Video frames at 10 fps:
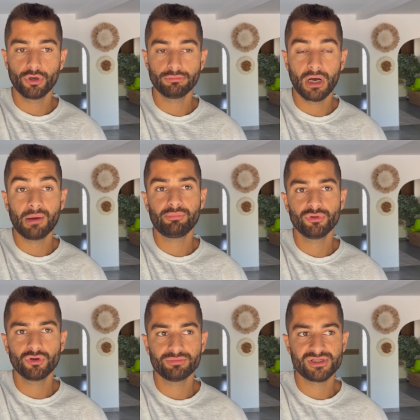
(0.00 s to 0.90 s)
un peu
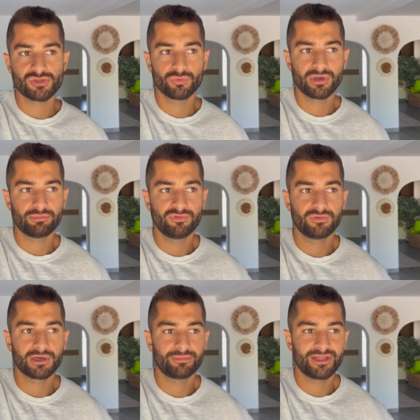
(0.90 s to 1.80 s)
d'ambition et
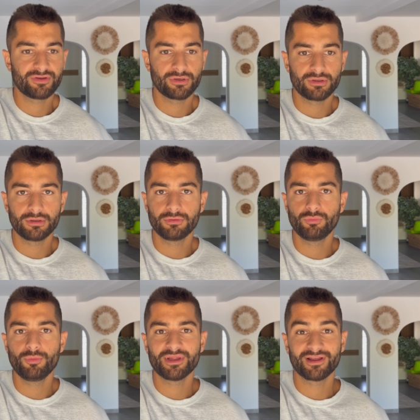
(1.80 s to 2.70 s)
pouvoir mettre, euh, me
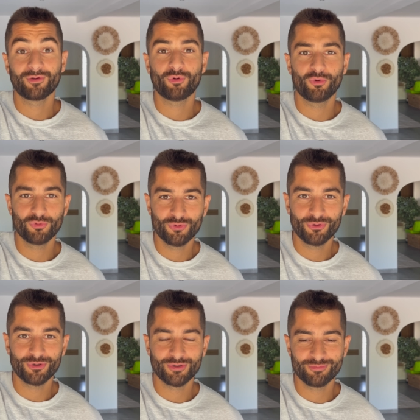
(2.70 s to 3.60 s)
mettre un chrono
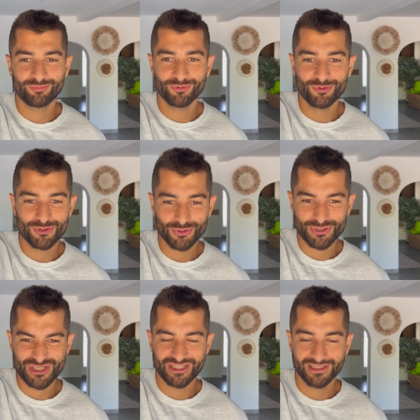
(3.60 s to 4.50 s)
euh, le jour
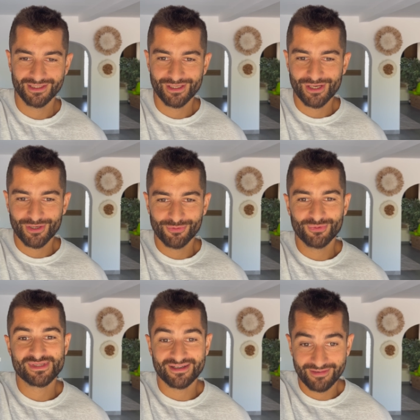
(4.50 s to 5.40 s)
J. Donc
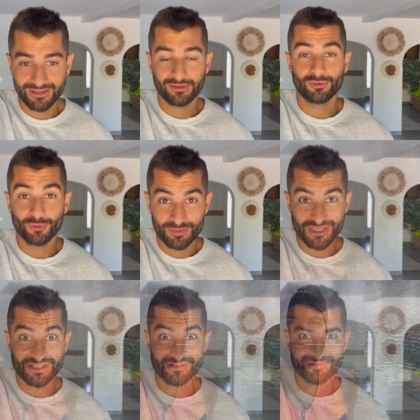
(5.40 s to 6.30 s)
ça va être
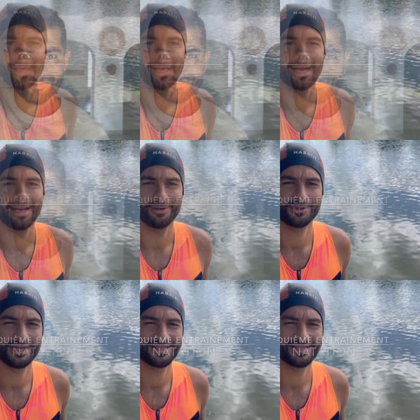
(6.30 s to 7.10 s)
l'objectif. Allez, on y est,